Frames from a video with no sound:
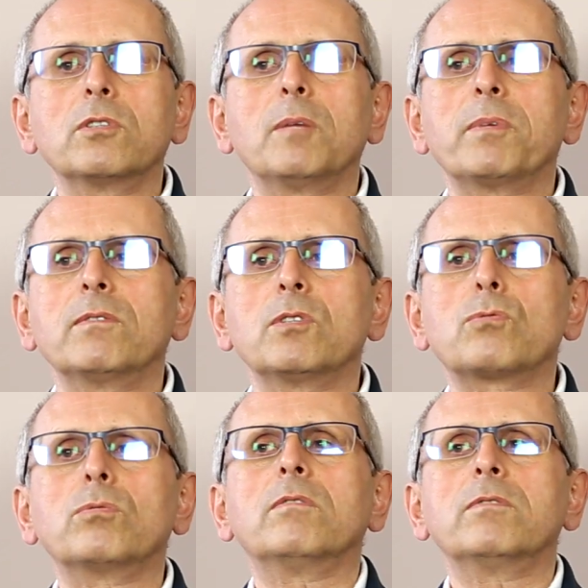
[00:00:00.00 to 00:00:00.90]
że oni naprawdę
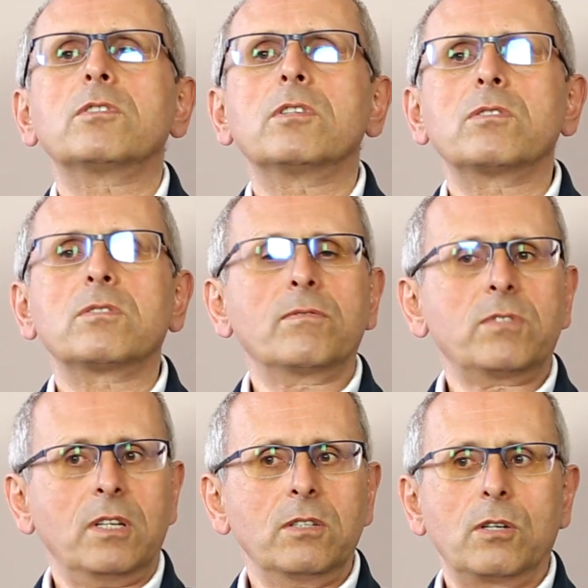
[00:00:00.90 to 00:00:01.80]
cudowne rzeczy są w
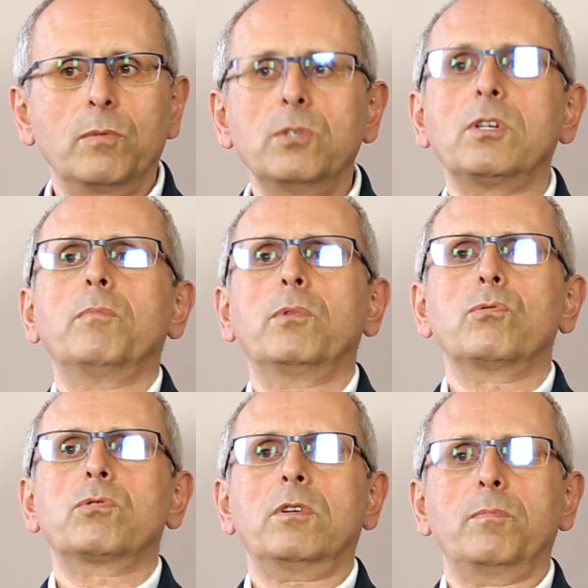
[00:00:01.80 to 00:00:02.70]
stanie robić albo
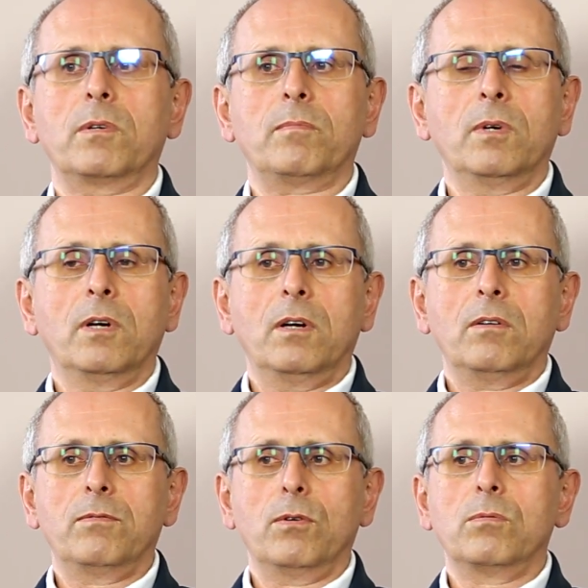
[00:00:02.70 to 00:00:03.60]
już robią
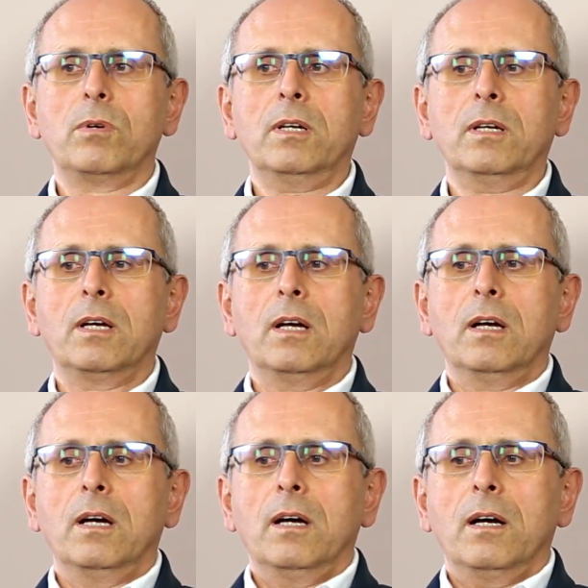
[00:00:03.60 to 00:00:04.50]
w ogóle,
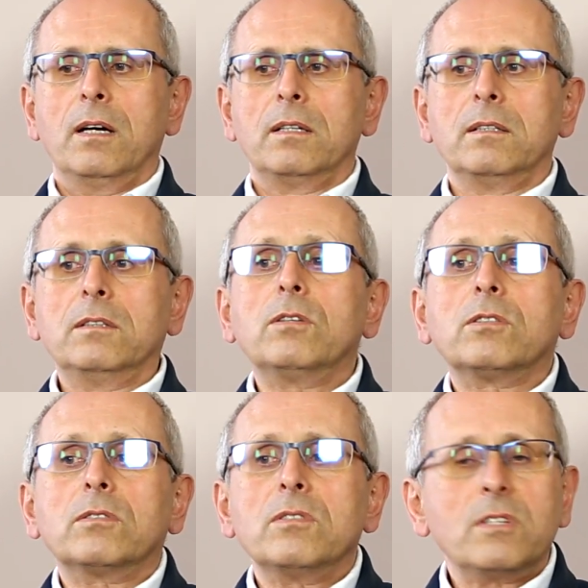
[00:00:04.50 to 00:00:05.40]
y,
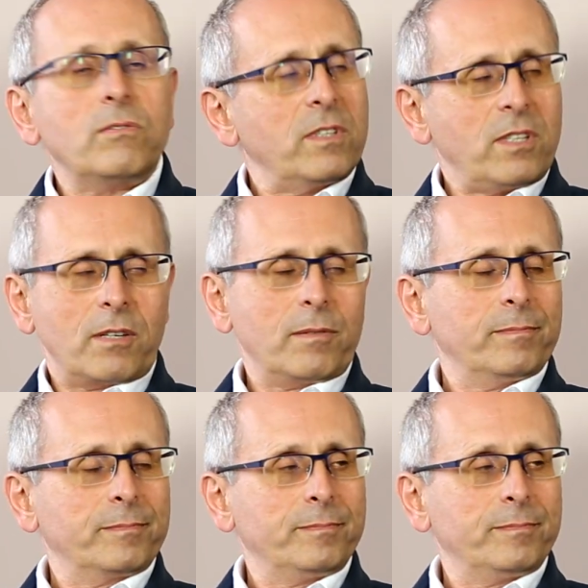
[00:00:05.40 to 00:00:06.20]
tylko tego nie zauważają.